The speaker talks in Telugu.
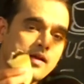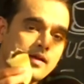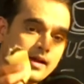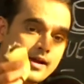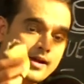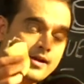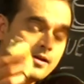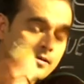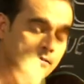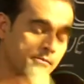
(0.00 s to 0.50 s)

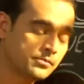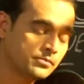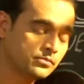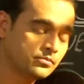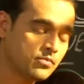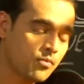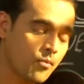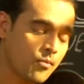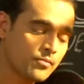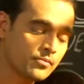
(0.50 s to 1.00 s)
అండ్
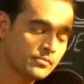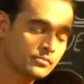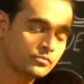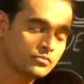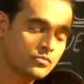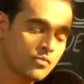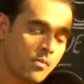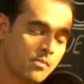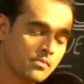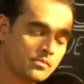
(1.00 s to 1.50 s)

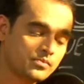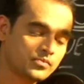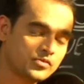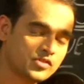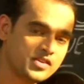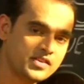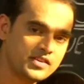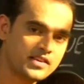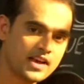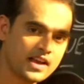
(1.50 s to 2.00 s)

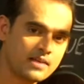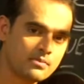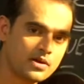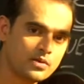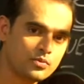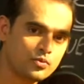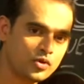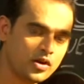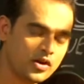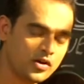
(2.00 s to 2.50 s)
ఈ క్యారమల్
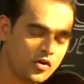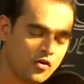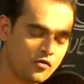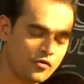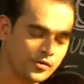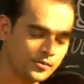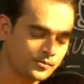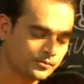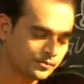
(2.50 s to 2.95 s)
బ్రూలే కాఫీ